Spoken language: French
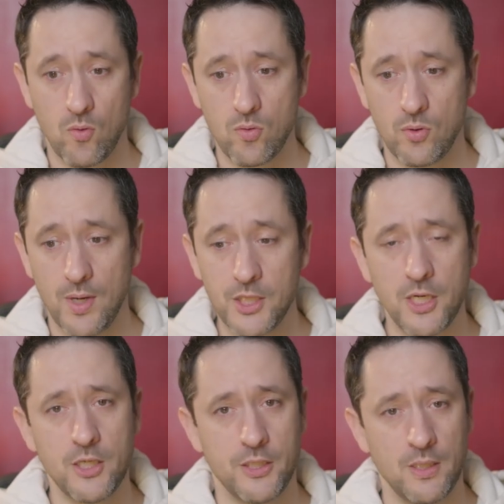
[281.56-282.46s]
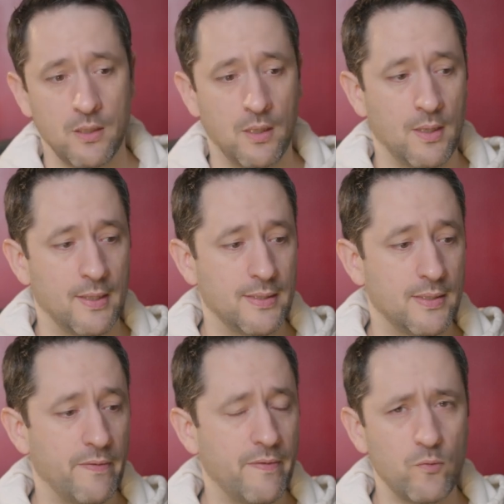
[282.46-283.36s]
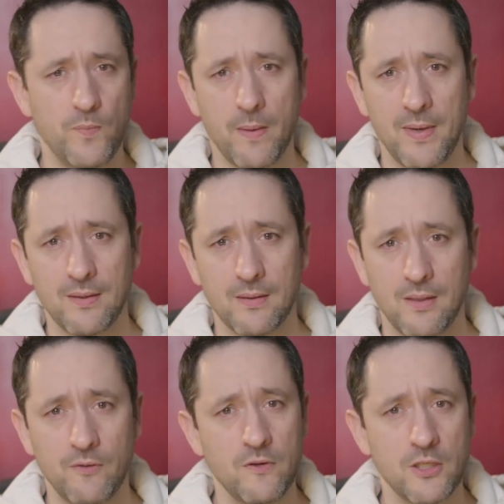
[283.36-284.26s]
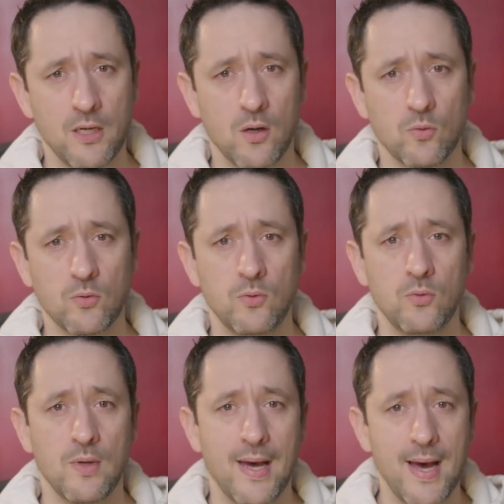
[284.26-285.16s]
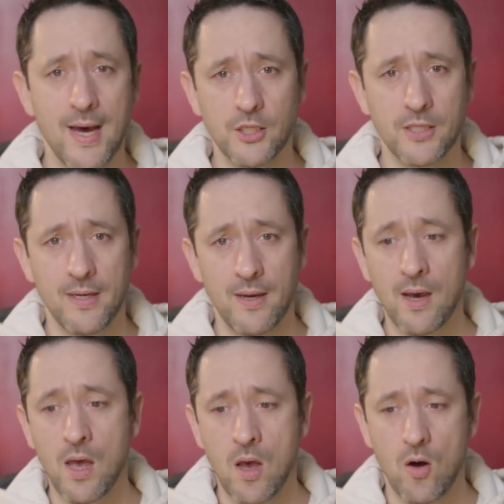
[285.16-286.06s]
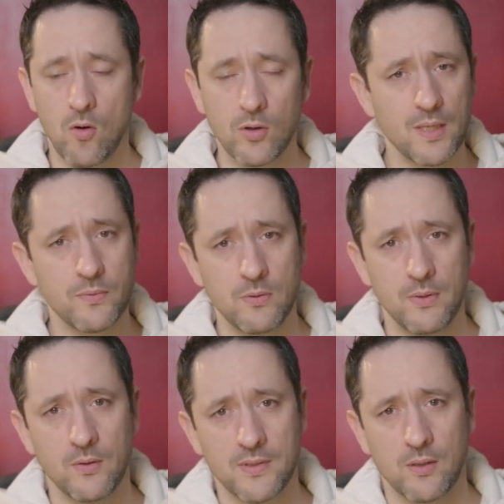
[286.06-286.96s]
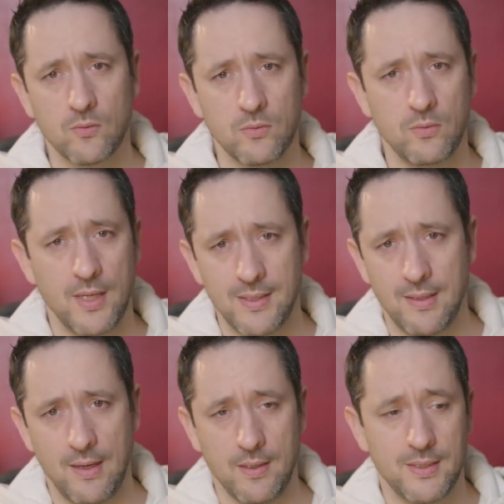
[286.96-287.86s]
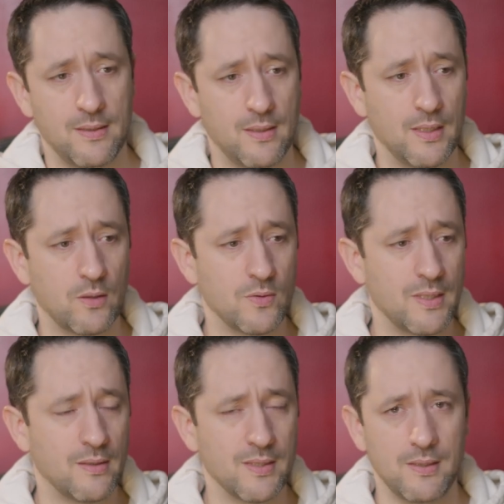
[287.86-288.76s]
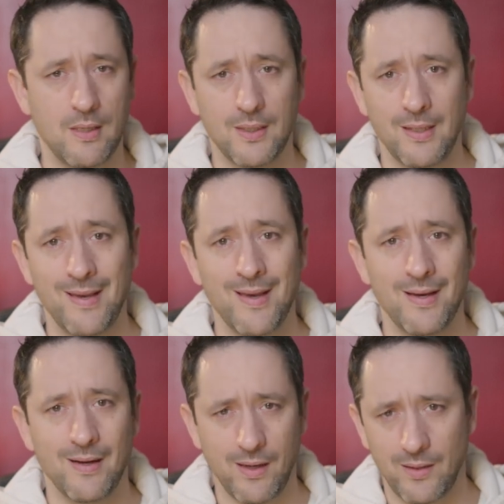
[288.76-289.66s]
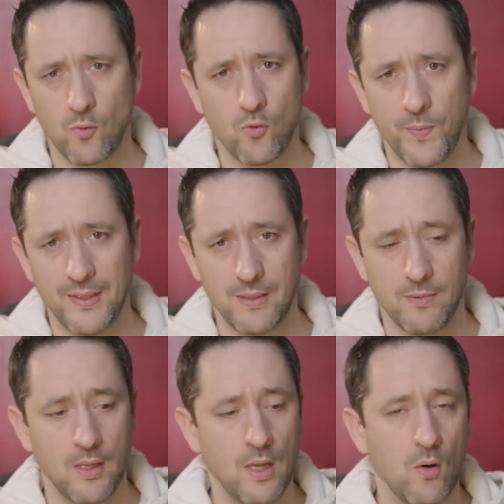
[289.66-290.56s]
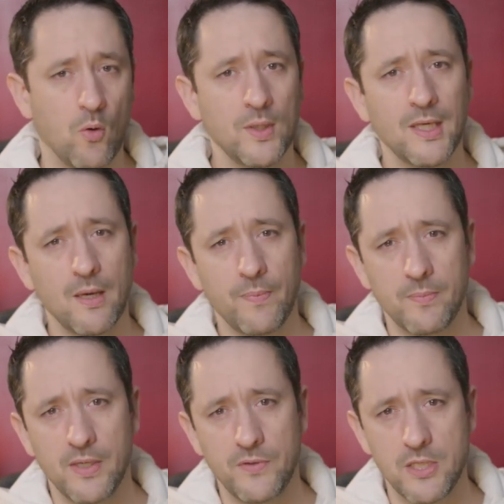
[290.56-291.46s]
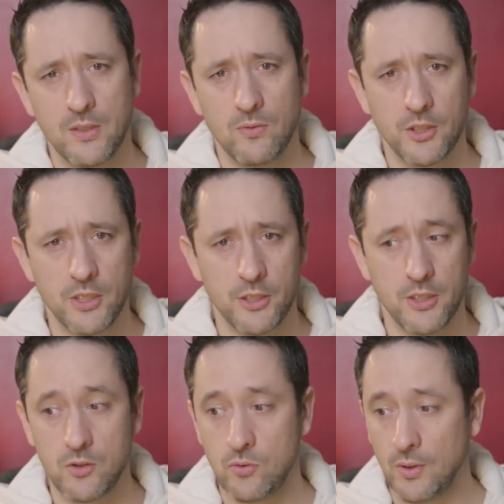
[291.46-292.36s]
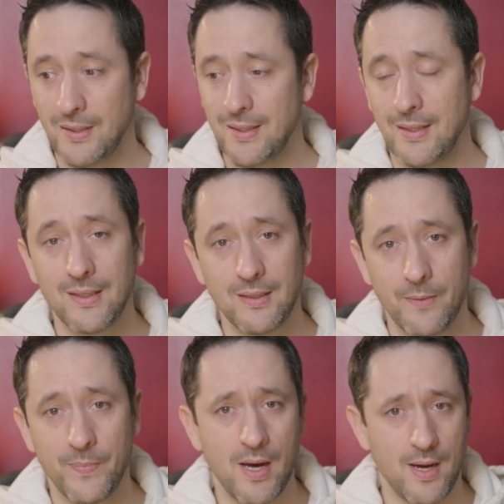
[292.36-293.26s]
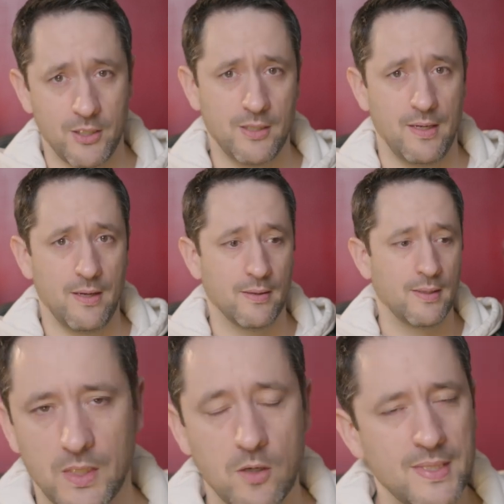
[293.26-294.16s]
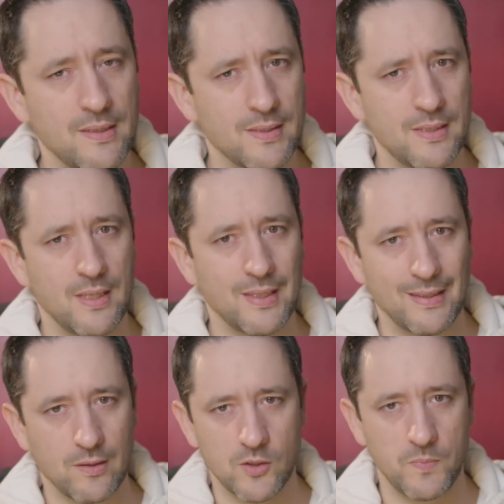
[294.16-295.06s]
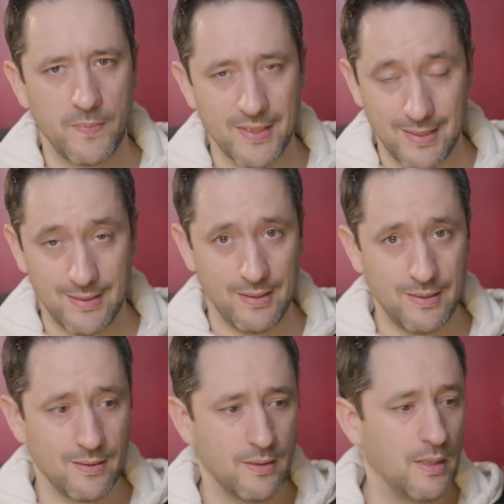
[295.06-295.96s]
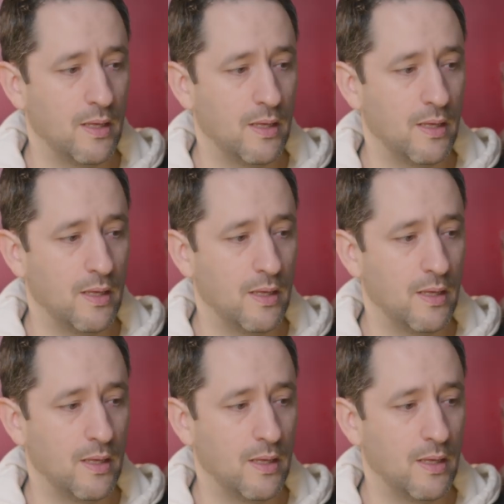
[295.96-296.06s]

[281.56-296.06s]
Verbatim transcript: gros, le HLG, ça va vous permettre d'afficher un contenu HDR encapsulé dans un contenu SDR, c'est-à-dire que c'est un signal qui est rétrocompatible. On est capable d'afficher du HLG sur une télé qui n'est pas HDR. Comme c'est un signal qui est transmis par satellite,